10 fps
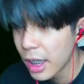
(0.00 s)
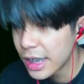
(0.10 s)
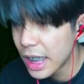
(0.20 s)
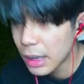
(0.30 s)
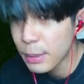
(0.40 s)

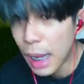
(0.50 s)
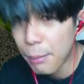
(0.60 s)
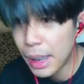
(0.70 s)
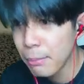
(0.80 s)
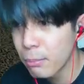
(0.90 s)
ยี่สิบสาม
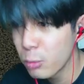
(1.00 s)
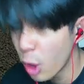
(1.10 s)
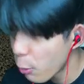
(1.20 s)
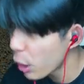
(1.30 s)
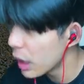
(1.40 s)
เอ็มด้ว
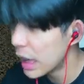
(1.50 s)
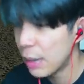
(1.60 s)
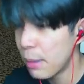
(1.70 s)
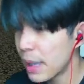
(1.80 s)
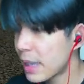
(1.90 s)
ยผลเลิฟ
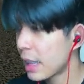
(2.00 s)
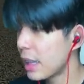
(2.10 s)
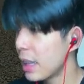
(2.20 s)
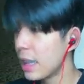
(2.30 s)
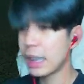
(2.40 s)
ไอ้สัตว์
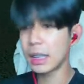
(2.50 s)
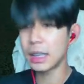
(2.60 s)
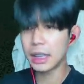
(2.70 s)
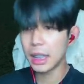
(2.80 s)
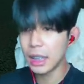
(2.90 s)
เอ้ยกระตึ
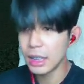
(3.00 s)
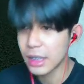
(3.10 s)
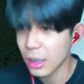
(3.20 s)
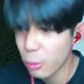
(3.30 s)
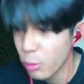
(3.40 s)
งเกิน
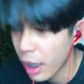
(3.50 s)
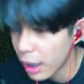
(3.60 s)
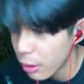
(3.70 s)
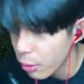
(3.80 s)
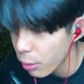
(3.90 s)
สันคงอ่ะฮัลโหล